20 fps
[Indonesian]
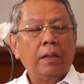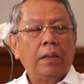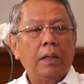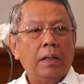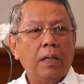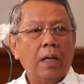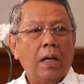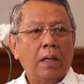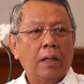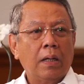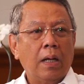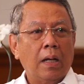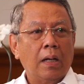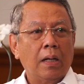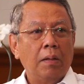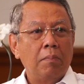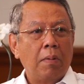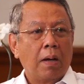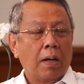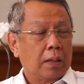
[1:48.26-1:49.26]
paling tidak
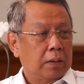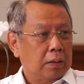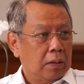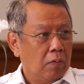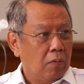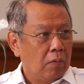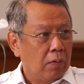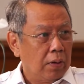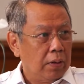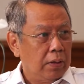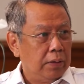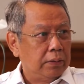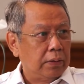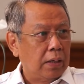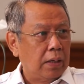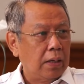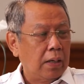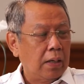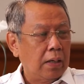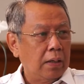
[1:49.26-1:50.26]
ada lima kategori
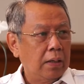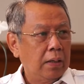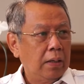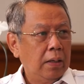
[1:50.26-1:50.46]
di sana.